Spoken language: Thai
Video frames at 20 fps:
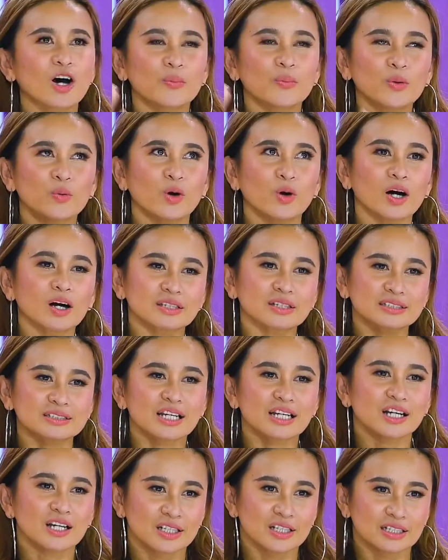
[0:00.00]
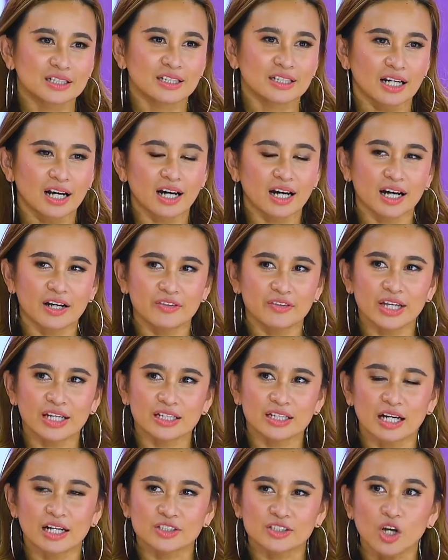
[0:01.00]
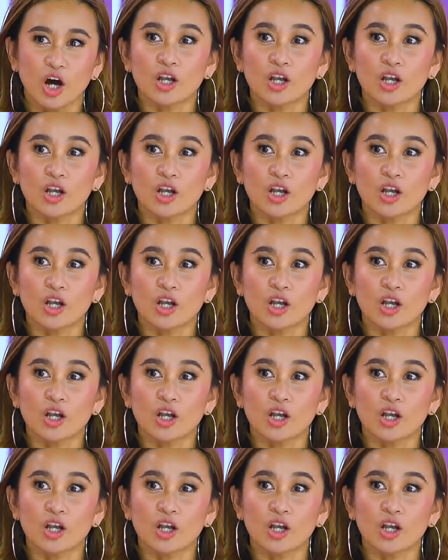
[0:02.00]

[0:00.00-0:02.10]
แล้วก็พี่อูก็เรียน